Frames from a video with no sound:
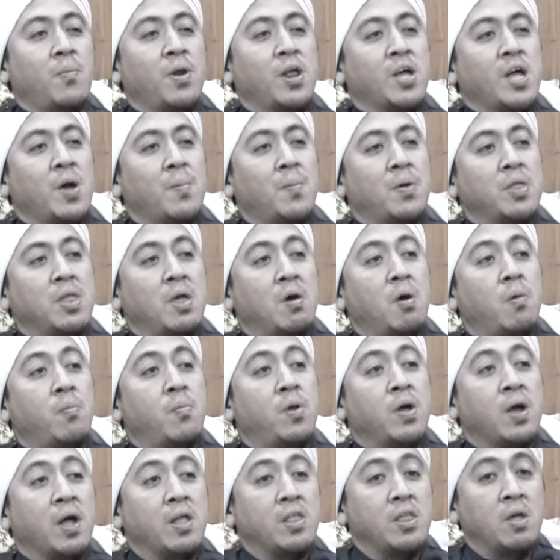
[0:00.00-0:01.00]
mereka
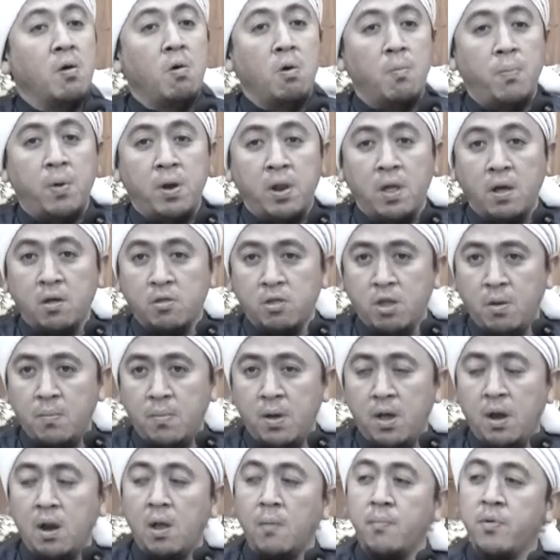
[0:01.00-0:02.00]
menjawab dengan jawaban yang
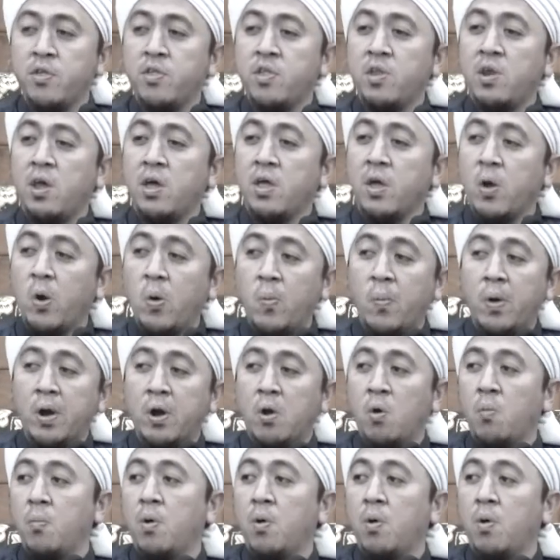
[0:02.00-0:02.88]
sama Labisna yawman